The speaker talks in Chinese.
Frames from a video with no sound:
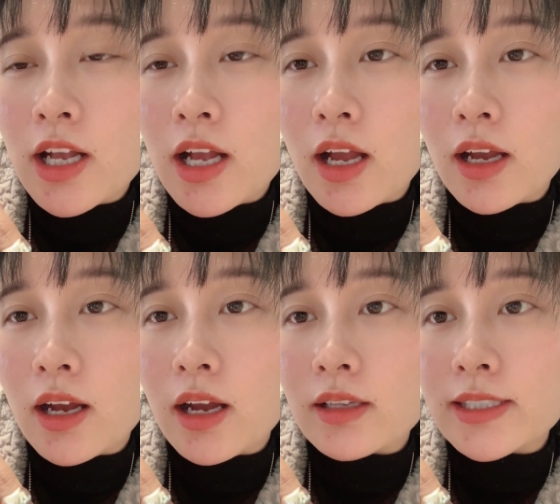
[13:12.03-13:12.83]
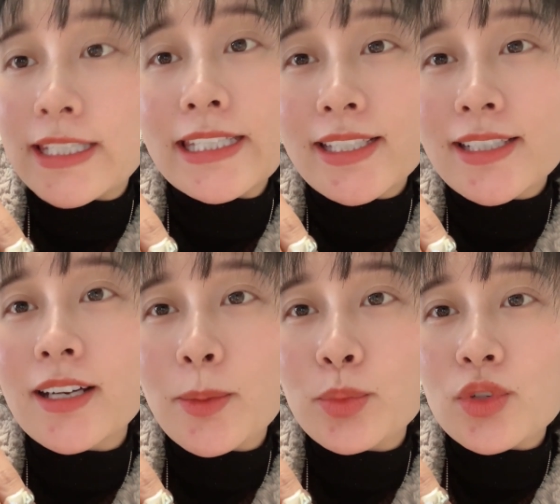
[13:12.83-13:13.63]
啊几
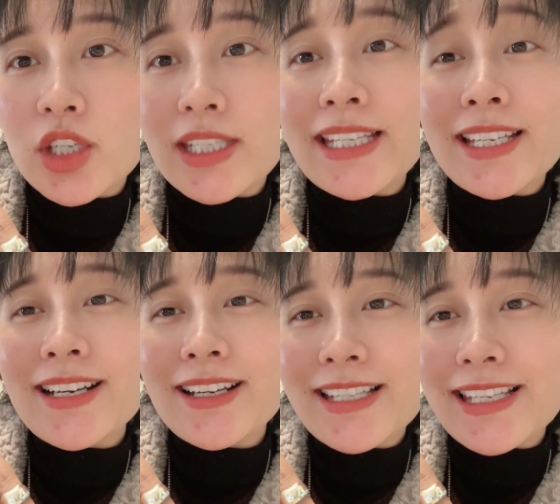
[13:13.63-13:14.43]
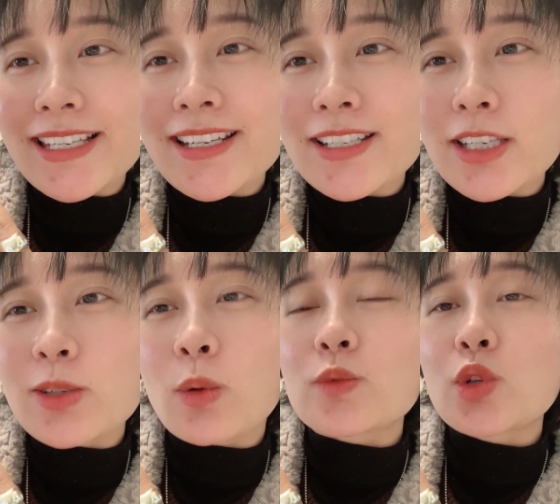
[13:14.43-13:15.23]
个不止一个几个这
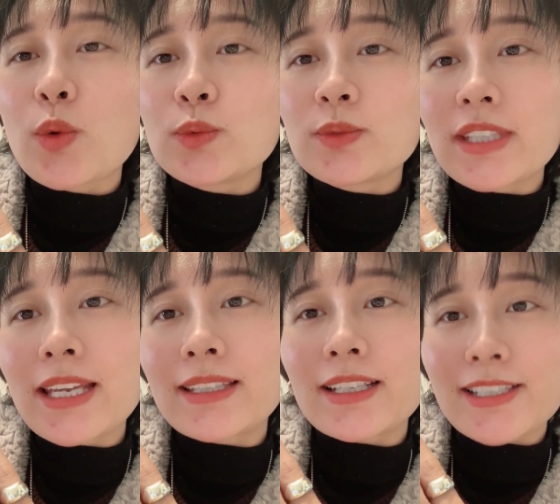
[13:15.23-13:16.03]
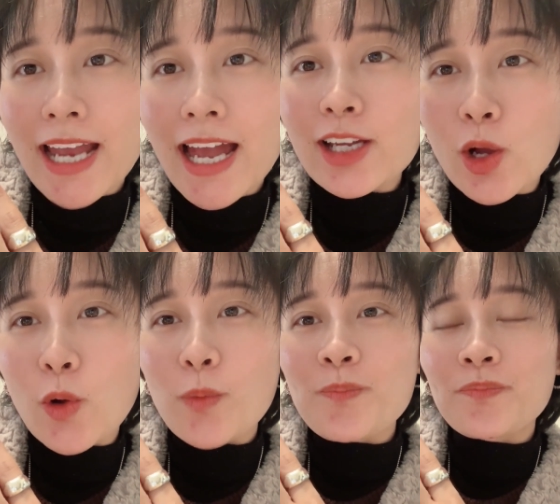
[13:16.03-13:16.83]
种充电的插口